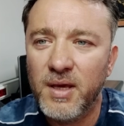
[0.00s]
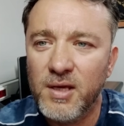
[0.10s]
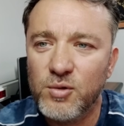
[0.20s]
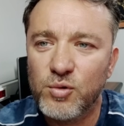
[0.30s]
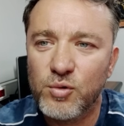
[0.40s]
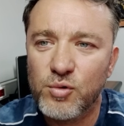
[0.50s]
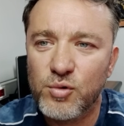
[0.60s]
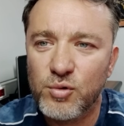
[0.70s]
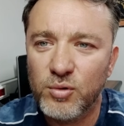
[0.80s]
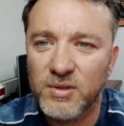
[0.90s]
En
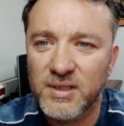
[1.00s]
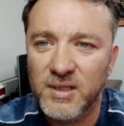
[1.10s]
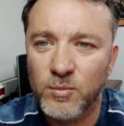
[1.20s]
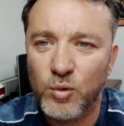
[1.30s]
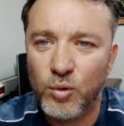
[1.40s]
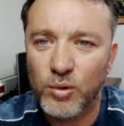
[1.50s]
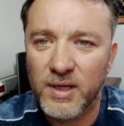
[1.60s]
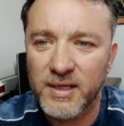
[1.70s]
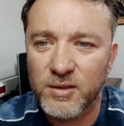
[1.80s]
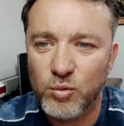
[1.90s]
sonuncusu Kimco
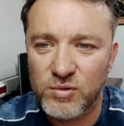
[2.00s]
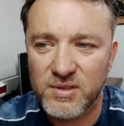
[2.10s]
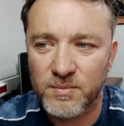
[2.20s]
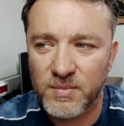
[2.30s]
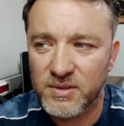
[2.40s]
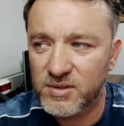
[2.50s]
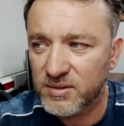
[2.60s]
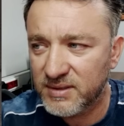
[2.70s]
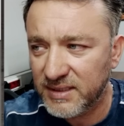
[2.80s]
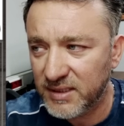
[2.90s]
Like
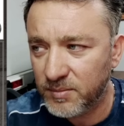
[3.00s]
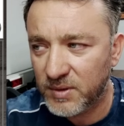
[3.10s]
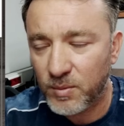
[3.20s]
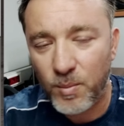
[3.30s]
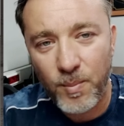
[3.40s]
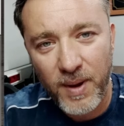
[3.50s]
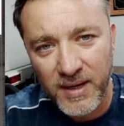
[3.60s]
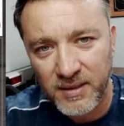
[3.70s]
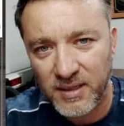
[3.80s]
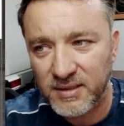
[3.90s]
125. Dediğim gibi
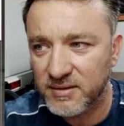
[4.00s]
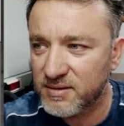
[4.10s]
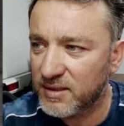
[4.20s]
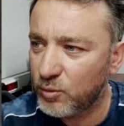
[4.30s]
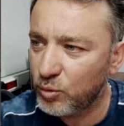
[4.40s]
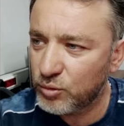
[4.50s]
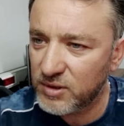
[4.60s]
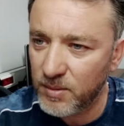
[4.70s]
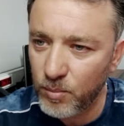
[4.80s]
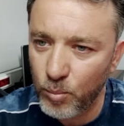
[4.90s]
ben alacak
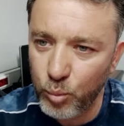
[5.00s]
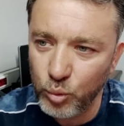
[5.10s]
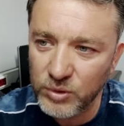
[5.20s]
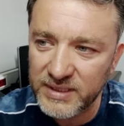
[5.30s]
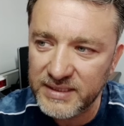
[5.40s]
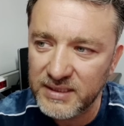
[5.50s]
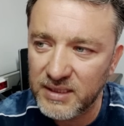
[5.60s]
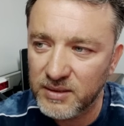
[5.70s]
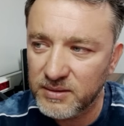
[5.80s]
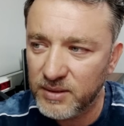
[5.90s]
olsam bunları
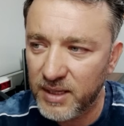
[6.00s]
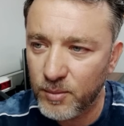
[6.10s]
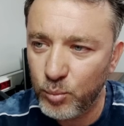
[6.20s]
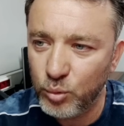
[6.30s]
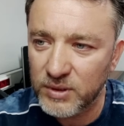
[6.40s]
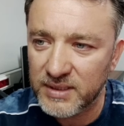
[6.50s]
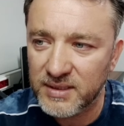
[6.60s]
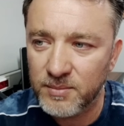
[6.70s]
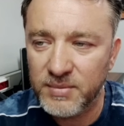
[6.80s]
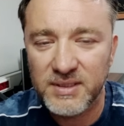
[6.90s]
yani
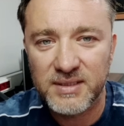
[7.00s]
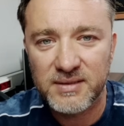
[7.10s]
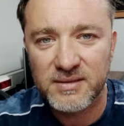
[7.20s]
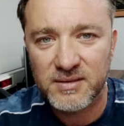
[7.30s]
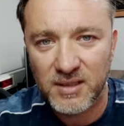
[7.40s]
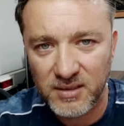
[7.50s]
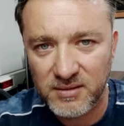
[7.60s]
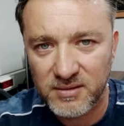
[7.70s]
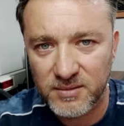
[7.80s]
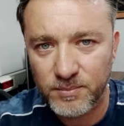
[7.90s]
bunlardan bir tanesini
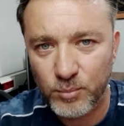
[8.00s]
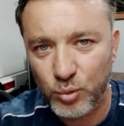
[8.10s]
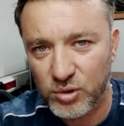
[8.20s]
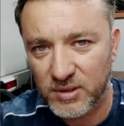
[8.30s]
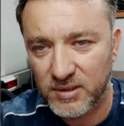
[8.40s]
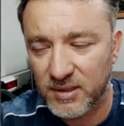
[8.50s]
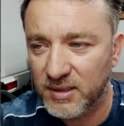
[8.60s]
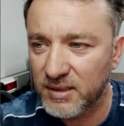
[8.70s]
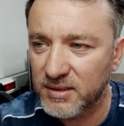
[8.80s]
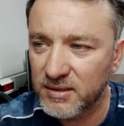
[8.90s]
alırdım. Bütçeyle
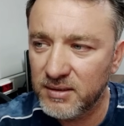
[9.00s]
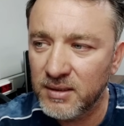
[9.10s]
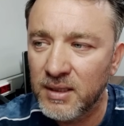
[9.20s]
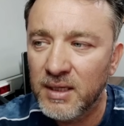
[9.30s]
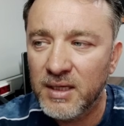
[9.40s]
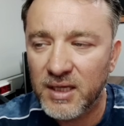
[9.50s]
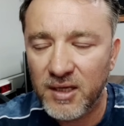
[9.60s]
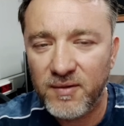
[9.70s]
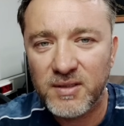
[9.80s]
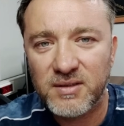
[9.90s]
alakalı.
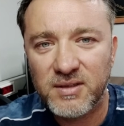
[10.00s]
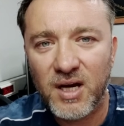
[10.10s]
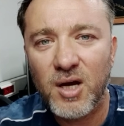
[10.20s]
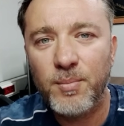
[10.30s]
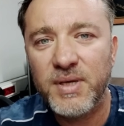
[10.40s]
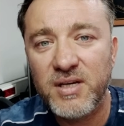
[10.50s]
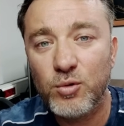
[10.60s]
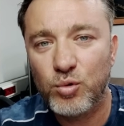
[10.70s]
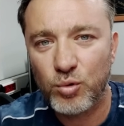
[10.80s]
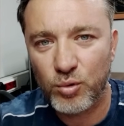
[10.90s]
Evet daha bir
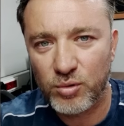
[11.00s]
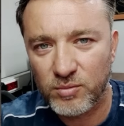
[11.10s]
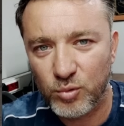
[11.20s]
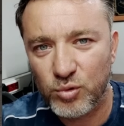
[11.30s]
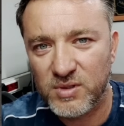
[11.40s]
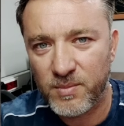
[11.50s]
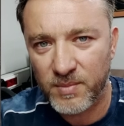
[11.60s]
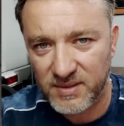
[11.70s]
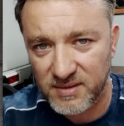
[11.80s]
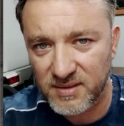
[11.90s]
sürü
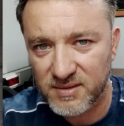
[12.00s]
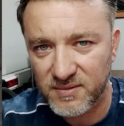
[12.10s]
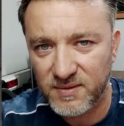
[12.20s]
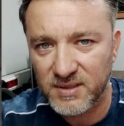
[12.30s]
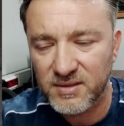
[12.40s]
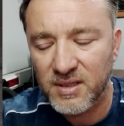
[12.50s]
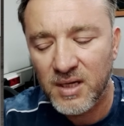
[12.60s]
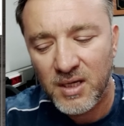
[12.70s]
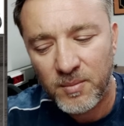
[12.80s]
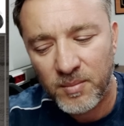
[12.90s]
125 cc var
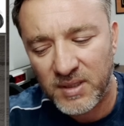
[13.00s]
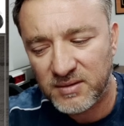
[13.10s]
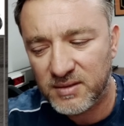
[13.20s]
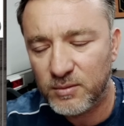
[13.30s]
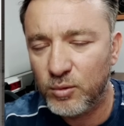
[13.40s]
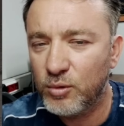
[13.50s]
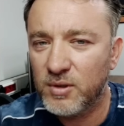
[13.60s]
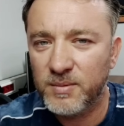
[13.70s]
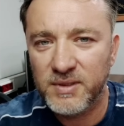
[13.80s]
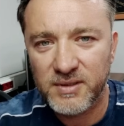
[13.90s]
mantıklı
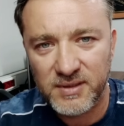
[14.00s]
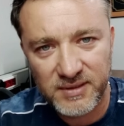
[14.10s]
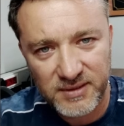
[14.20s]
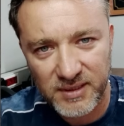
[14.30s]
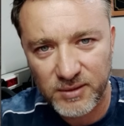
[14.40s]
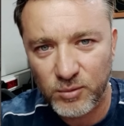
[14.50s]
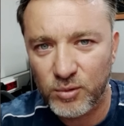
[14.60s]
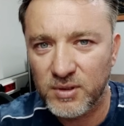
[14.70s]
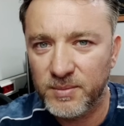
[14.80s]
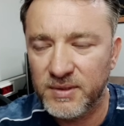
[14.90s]
olabilir, nitelikli
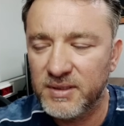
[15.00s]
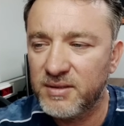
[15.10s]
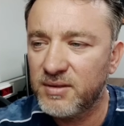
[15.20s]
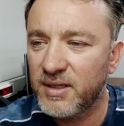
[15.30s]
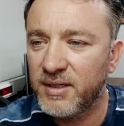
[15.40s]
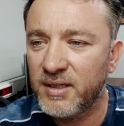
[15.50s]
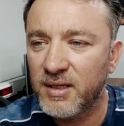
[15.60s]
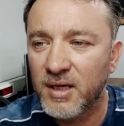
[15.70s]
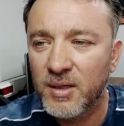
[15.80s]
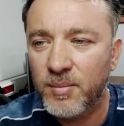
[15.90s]
olabilir.
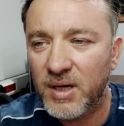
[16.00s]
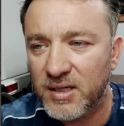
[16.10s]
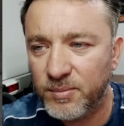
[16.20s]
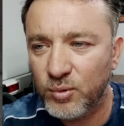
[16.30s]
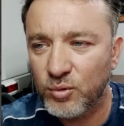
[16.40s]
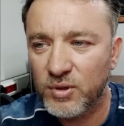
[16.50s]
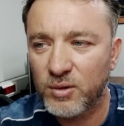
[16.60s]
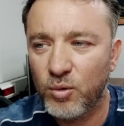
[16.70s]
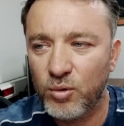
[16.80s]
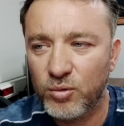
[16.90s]
Hani bak bunu da
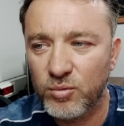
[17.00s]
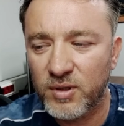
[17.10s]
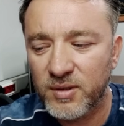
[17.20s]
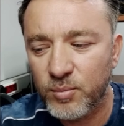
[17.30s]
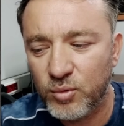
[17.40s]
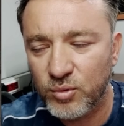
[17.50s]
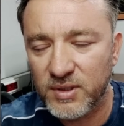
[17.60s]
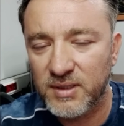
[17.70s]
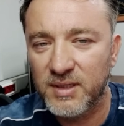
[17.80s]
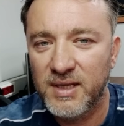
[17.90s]
gör, hani bunu
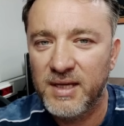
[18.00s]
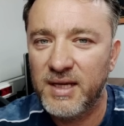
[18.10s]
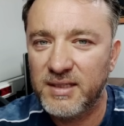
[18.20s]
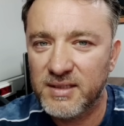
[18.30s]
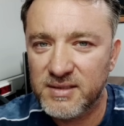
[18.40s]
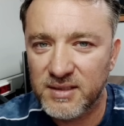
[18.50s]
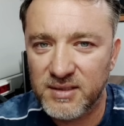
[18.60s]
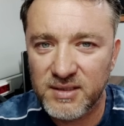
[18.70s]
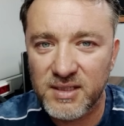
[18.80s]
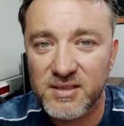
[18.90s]
da
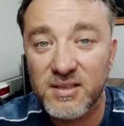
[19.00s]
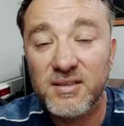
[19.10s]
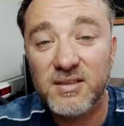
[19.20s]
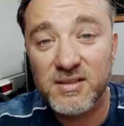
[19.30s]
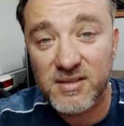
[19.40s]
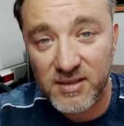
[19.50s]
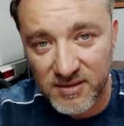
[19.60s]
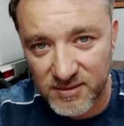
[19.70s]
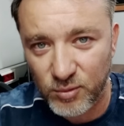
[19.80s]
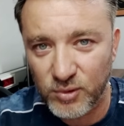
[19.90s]
ekleseydin keşke
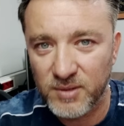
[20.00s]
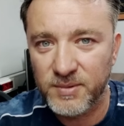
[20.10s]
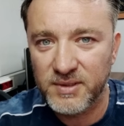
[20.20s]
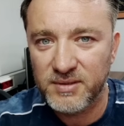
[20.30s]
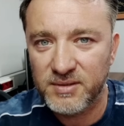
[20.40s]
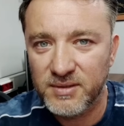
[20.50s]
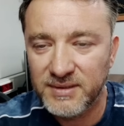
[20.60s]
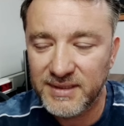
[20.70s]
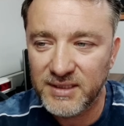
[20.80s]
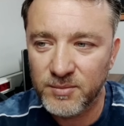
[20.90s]
diyeceğiniz de olabilir.
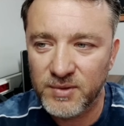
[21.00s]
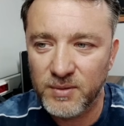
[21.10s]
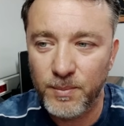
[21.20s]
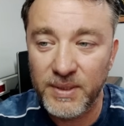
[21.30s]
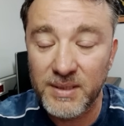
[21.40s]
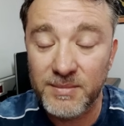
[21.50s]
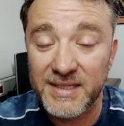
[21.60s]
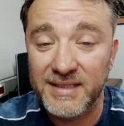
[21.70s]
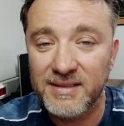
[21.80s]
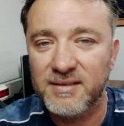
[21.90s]
Dediğim gibi benim
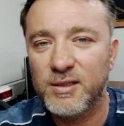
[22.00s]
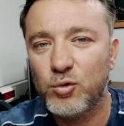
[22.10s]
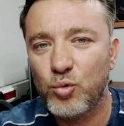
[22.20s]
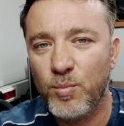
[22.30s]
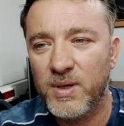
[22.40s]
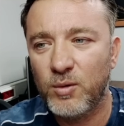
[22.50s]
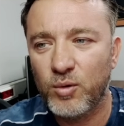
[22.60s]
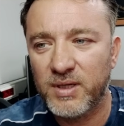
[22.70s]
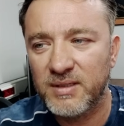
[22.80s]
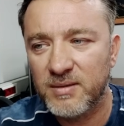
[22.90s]
kendi tecrübeme
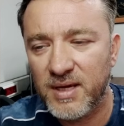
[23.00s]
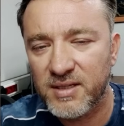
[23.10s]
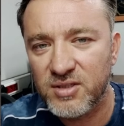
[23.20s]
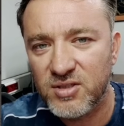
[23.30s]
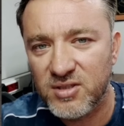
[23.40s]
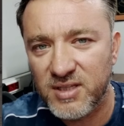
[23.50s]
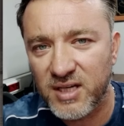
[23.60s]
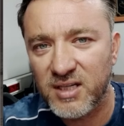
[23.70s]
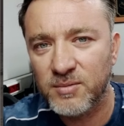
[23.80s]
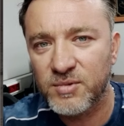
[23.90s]
göre yani
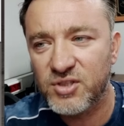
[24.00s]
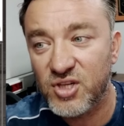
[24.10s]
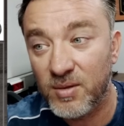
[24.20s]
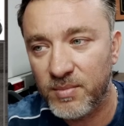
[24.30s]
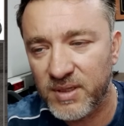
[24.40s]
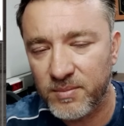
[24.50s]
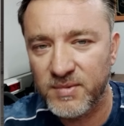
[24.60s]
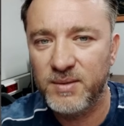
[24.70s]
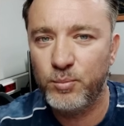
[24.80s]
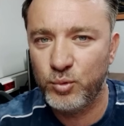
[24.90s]
daralmış
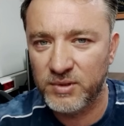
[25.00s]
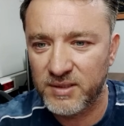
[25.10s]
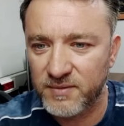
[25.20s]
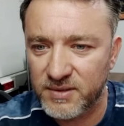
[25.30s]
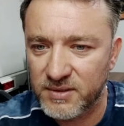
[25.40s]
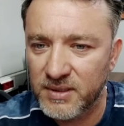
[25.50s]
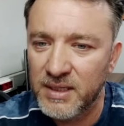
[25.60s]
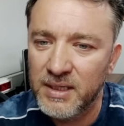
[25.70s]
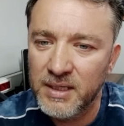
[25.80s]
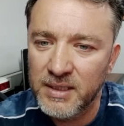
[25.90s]
çemberimde bunlar var.
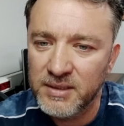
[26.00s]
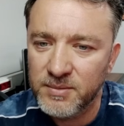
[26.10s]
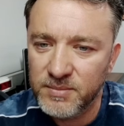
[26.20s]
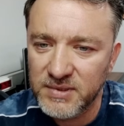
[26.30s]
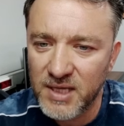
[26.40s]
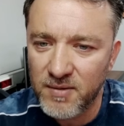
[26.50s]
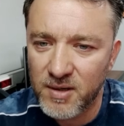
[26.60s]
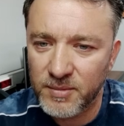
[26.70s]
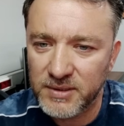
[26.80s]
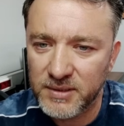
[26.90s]
Şimdi
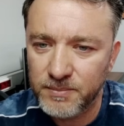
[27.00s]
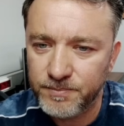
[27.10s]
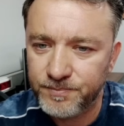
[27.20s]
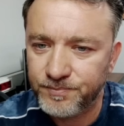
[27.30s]
devam edelim.